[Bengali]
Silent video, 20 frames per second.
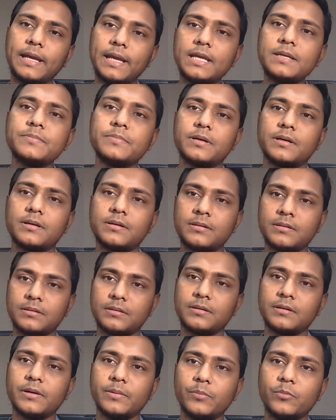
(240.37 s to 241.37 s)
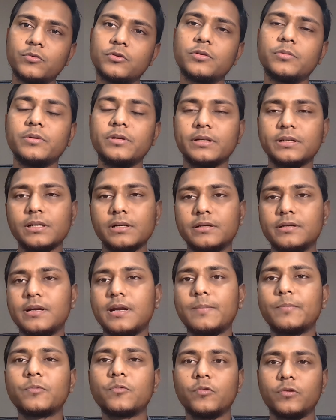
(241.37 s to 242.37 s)
এইবার মোটামুটি একটা
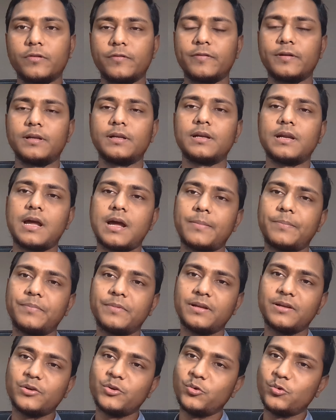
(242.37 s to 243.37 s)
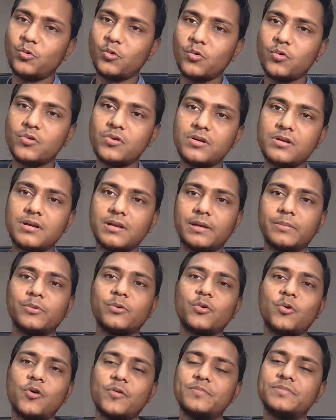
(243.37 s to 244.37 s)
ড্রাফট করে ফেলেন আপনার গোল এবং
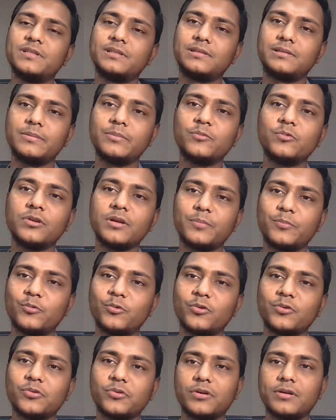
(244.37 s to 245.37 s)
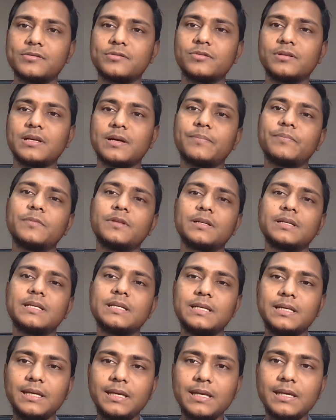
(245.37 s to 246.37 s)
অবজেক্টিভগুলো পূরণ করার জন্য আপনার
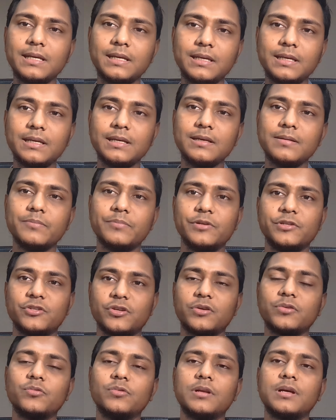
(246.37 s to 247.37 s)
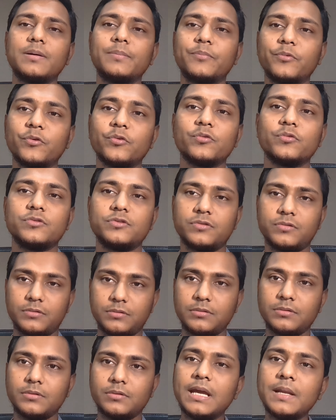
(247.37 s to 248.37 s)
কি কি বিষয়গুলো প্রয়োজন
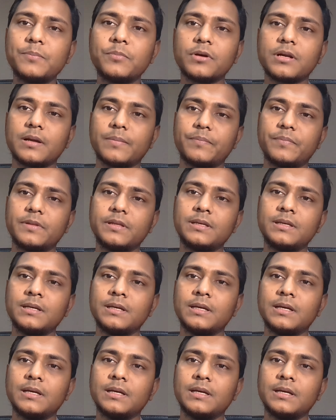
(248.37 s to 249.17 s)
এরপর আপনি